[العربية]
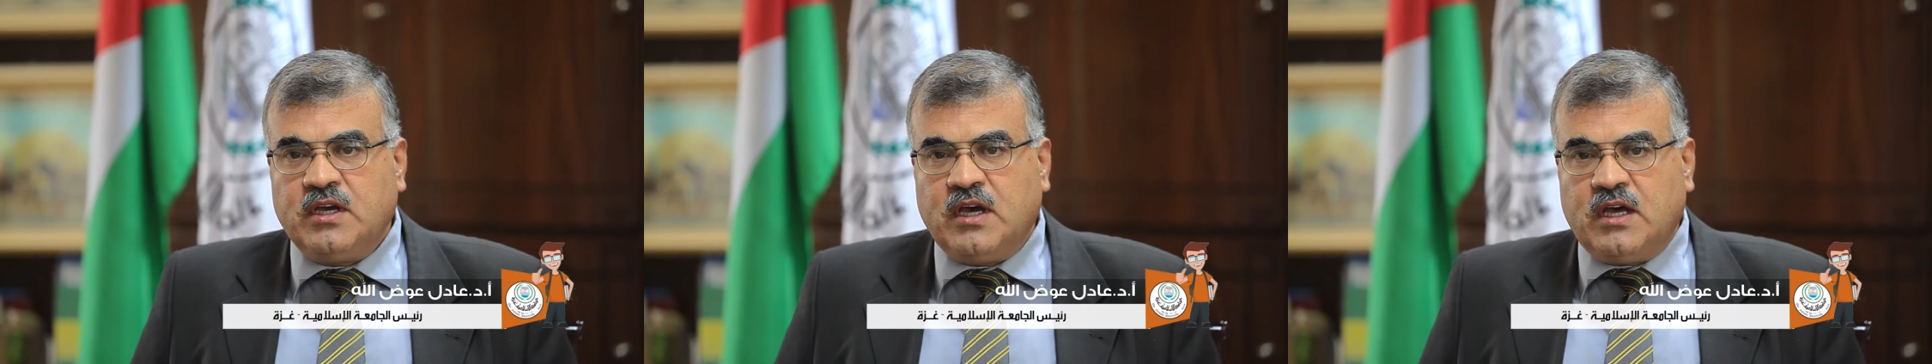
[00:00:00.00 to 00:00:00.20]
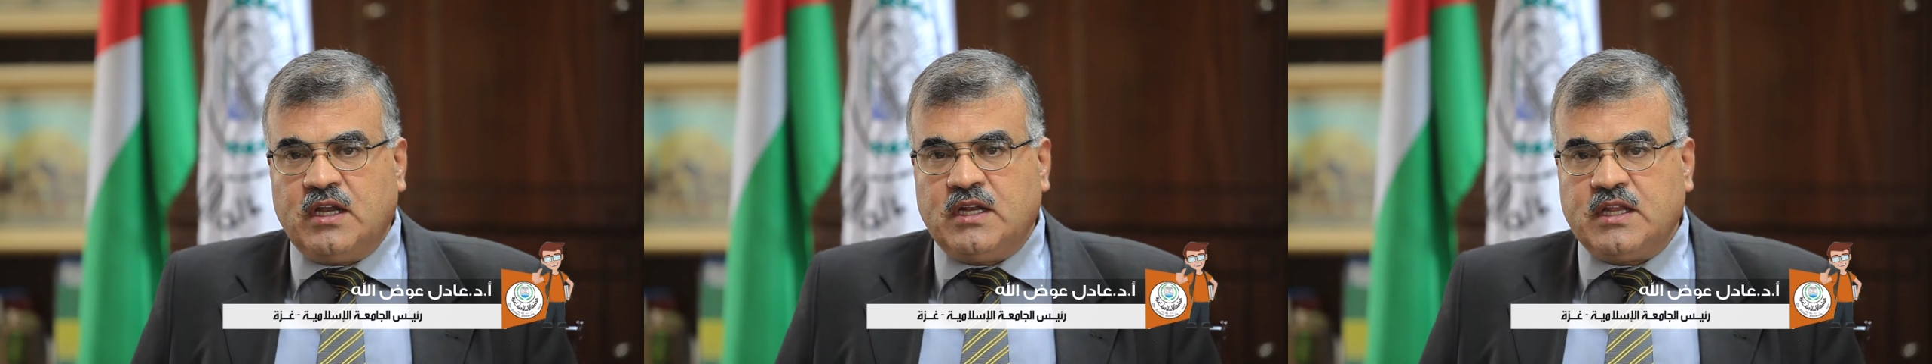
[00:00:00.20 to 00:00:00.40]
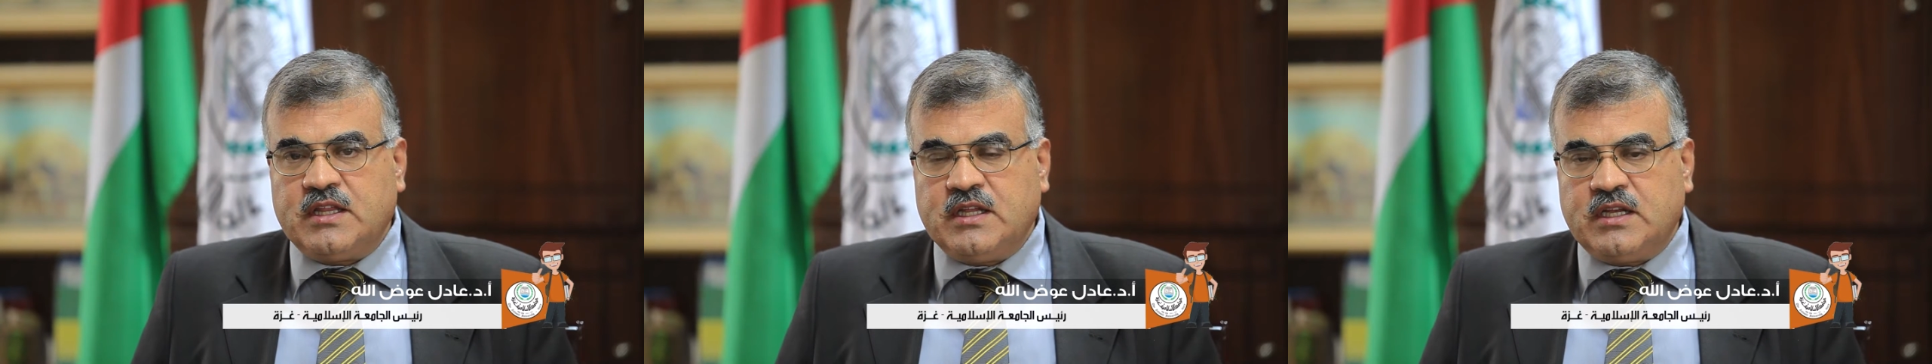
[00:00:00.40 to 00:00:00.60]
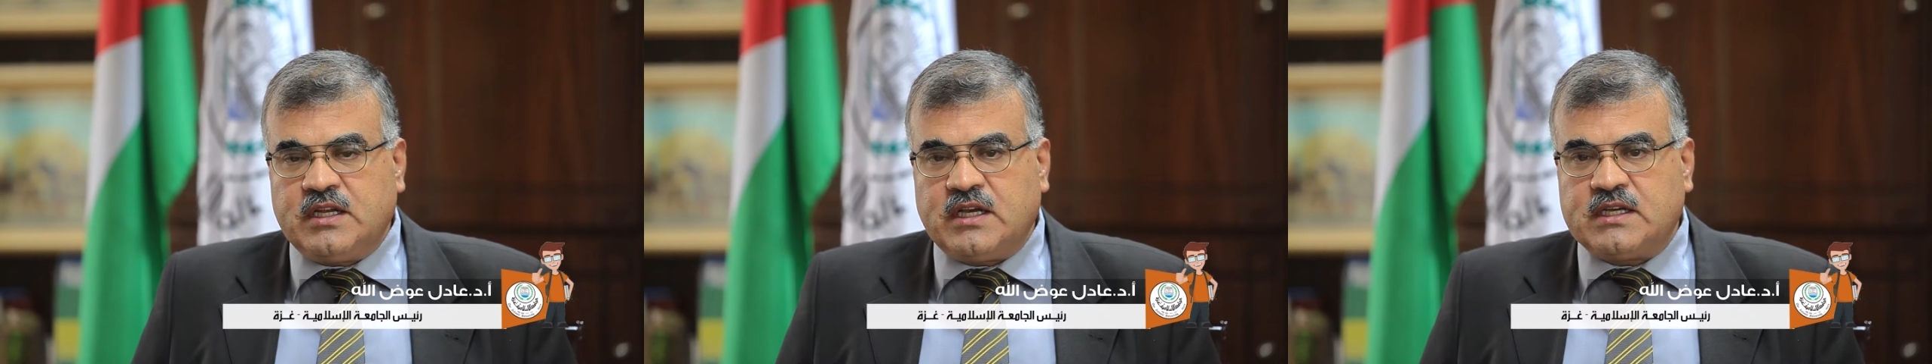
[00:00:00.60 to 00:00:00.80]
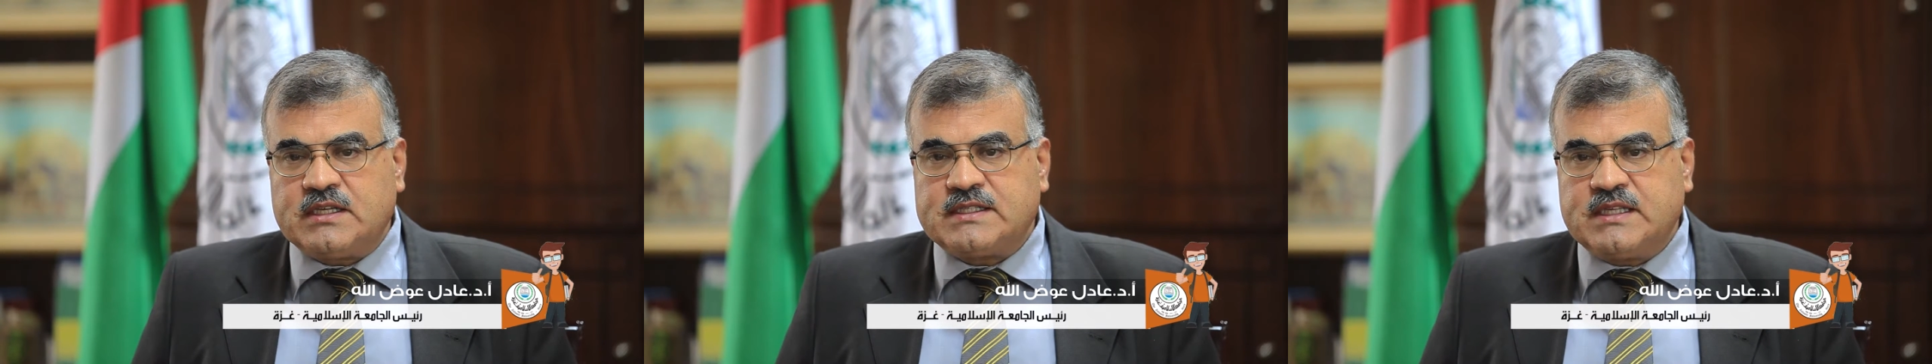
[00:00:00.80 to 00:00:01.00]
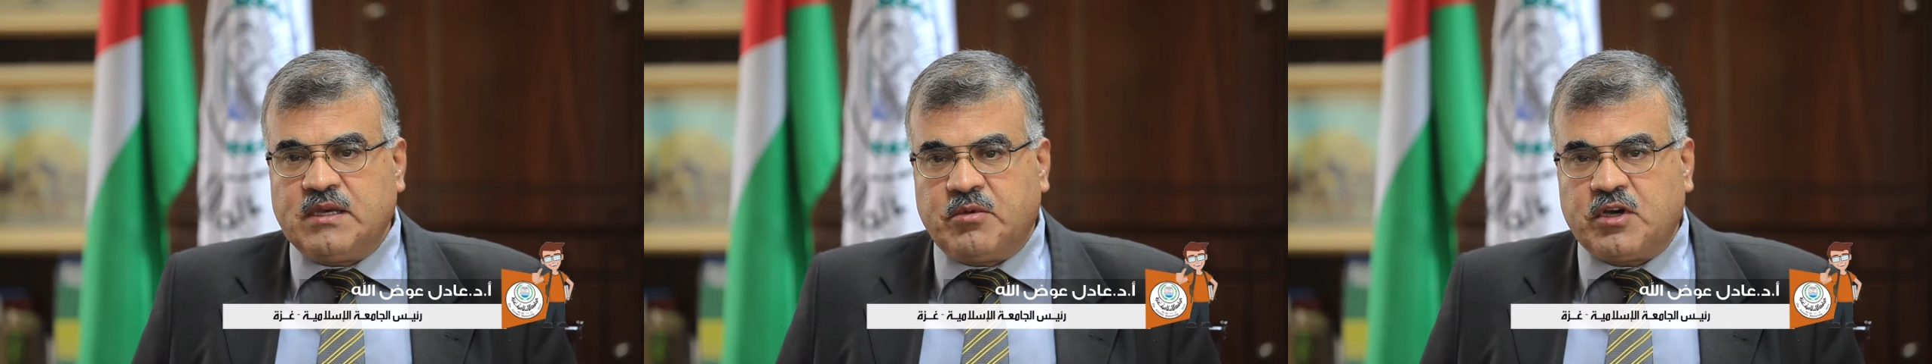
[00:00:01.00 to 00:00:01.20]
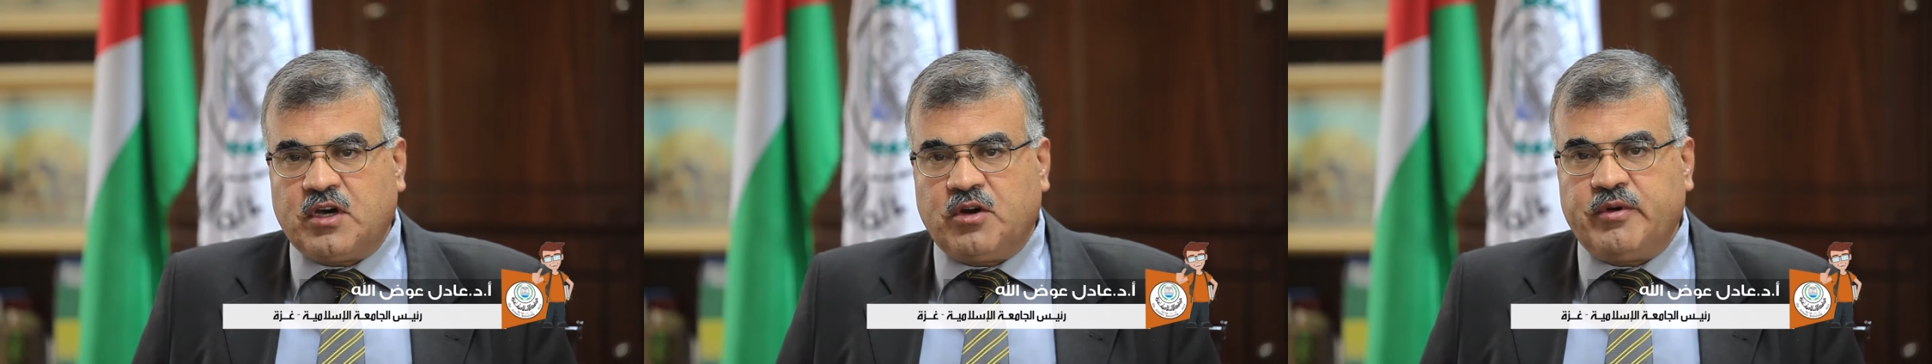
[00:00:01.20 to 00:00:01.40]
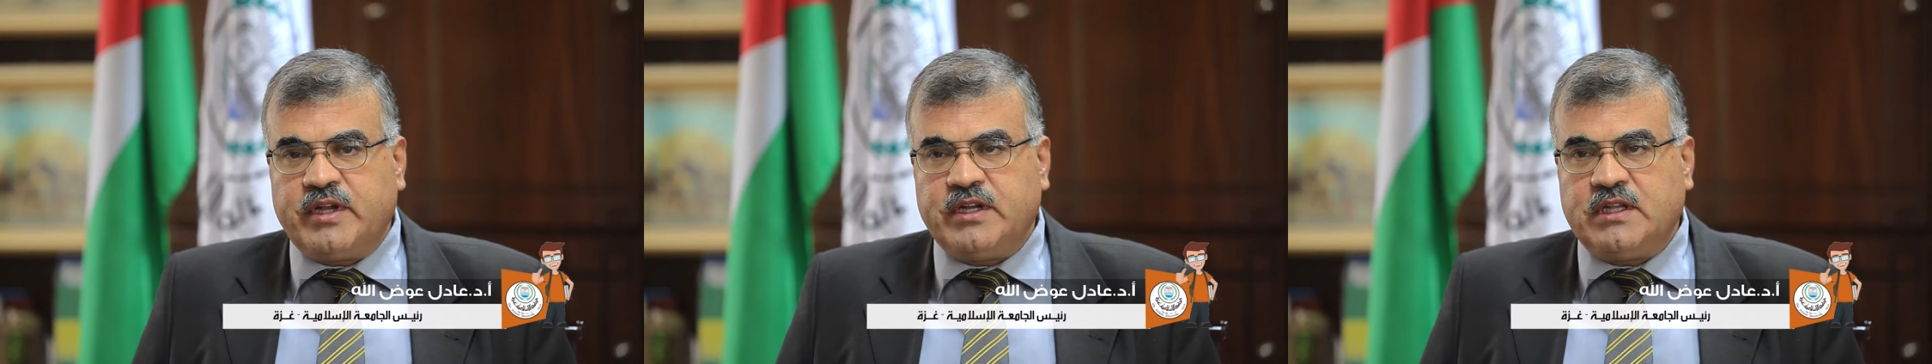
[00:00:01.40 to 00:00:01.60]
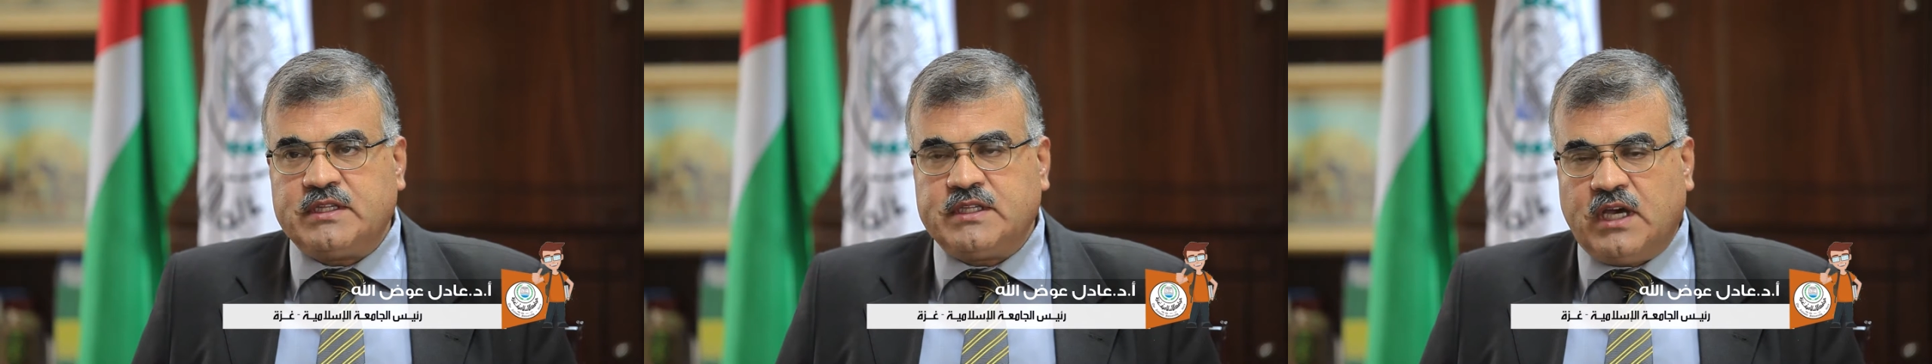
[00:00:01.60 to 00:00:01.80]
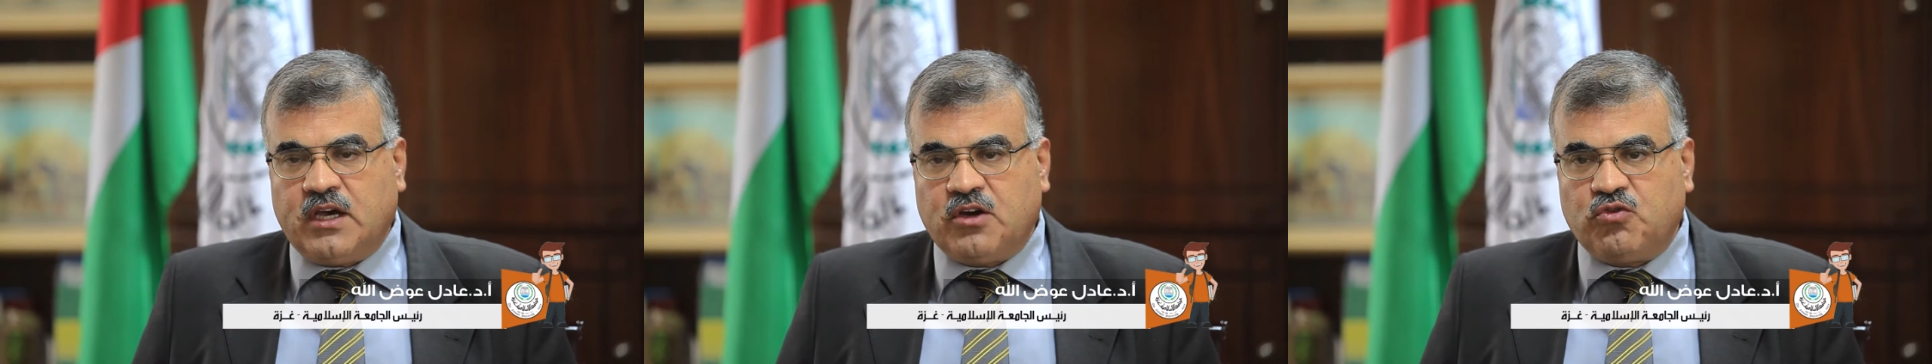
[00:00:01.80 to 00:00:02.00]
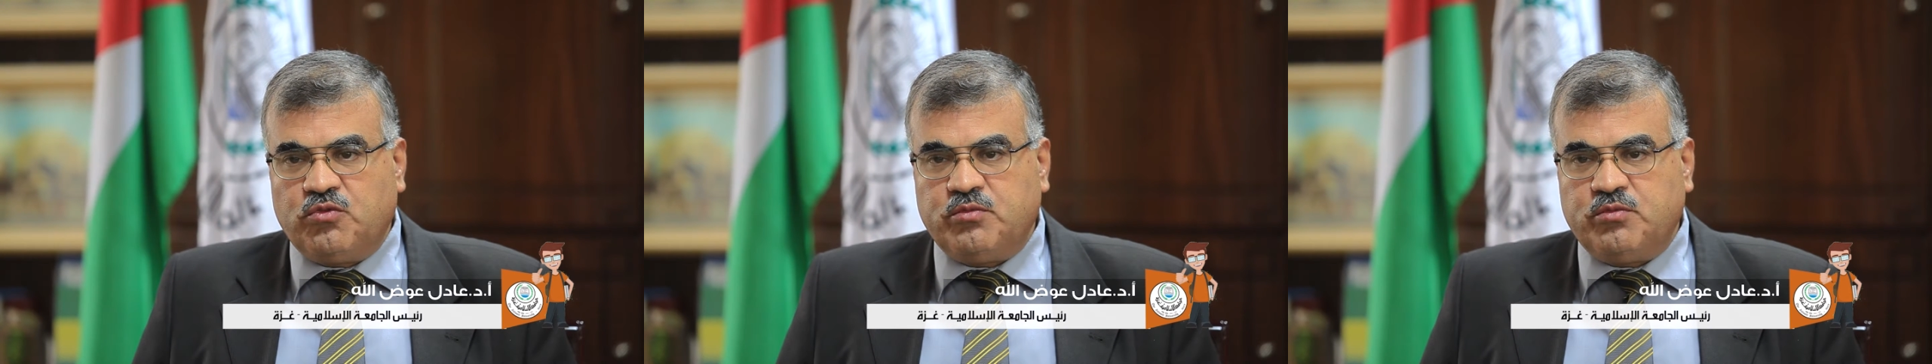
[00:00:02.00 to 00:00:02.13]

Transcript: الذين سبق وأن التحقوا